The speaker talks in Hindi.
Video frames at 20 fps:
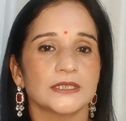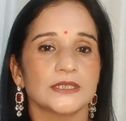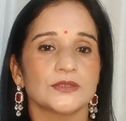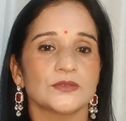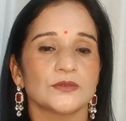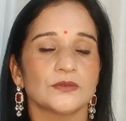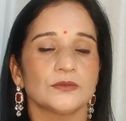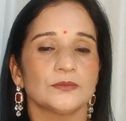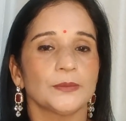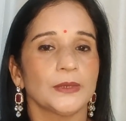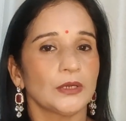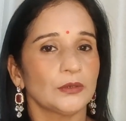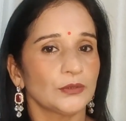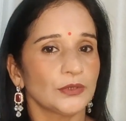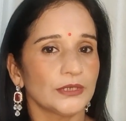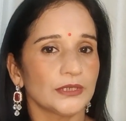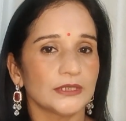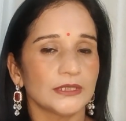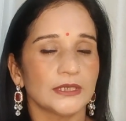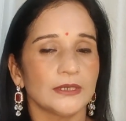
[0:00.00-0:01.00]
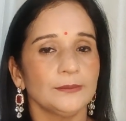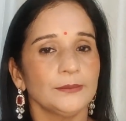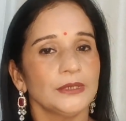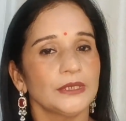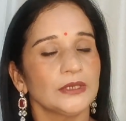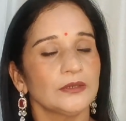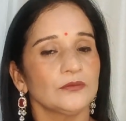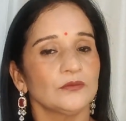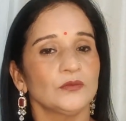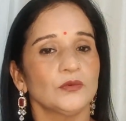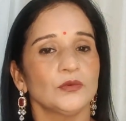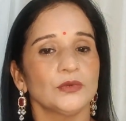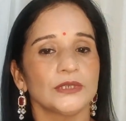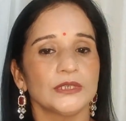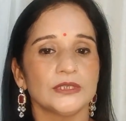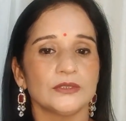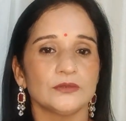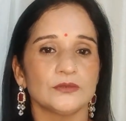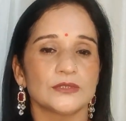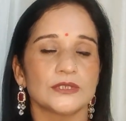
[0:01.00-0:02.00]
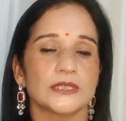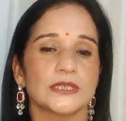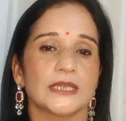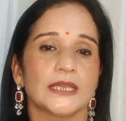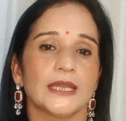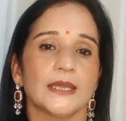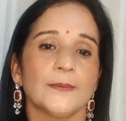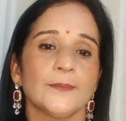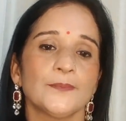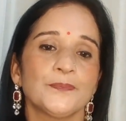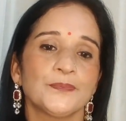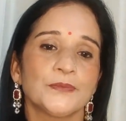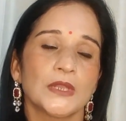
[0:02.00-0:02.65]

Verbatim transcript: का जो पाउडर था मैंने वो ही यूज़ किया है